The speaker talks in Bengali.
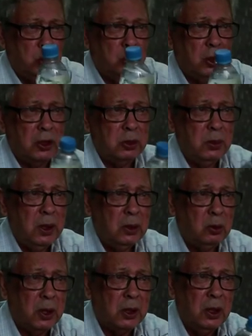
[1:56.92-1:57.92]
লোকজন আসবে না
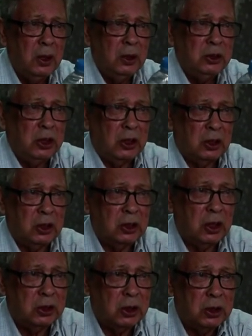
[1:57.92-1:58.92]
তোমরা সাতটা
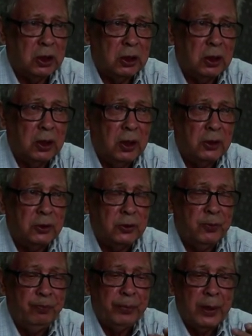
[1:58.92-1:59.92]
সাড়ে সাতটার দিকে আসো
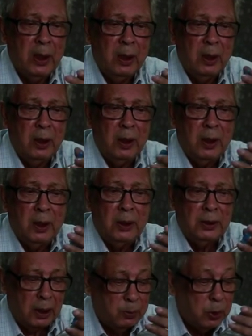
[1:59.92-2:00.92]

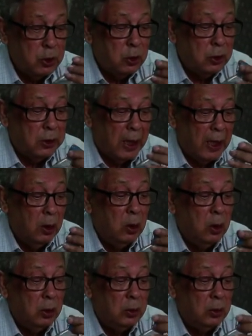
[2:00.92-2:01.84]
তারপরে যখন গেল